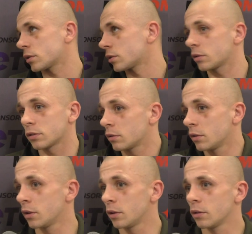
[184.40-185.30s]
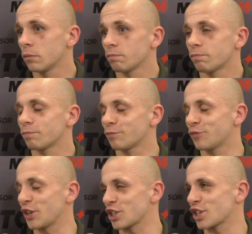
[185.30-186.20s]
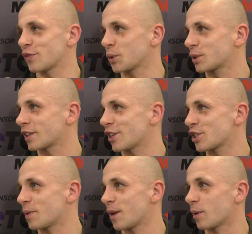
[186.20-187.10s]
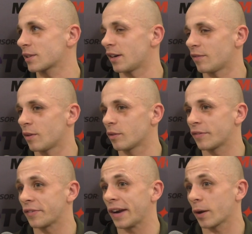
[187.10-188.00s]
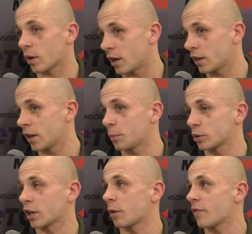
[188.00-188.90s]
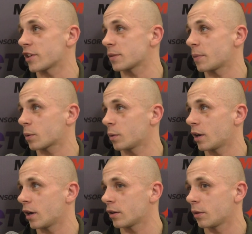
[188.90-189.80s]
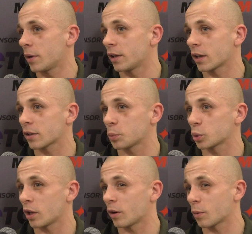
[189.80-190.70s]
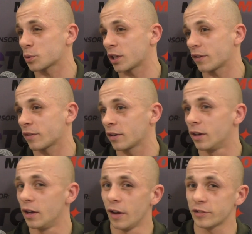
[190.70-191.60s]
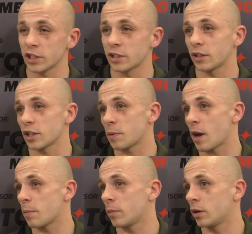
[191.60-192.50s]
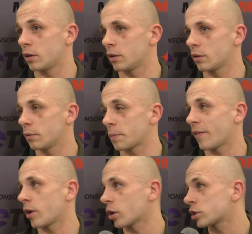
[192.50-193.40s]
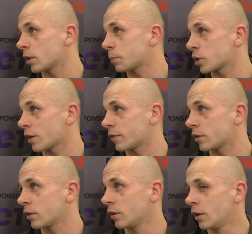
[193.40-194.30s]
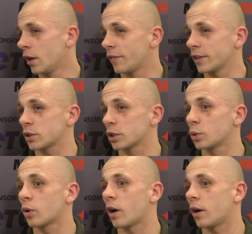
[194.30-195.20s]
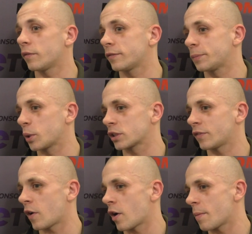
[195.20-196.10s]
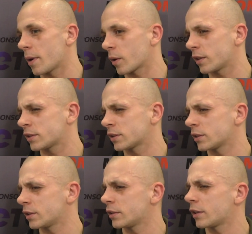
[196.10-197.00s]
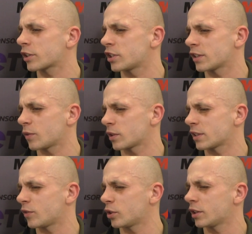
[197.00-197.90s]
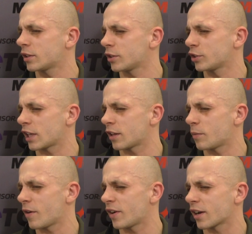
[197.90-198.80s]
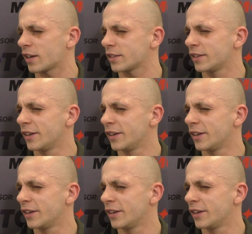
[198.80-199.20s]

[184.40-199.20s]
yy, wierzę, że wrócę i że będę boksował regularnie, bo tego mi właśnie brakuje, no bo jednak półtorej roku przerwy, wcześniej też miałem y, prawie rok przerwy, więc to jest długo, a boksowałem akurat, y, jak się nazywał ten zawodnik, ostatnia moja walka.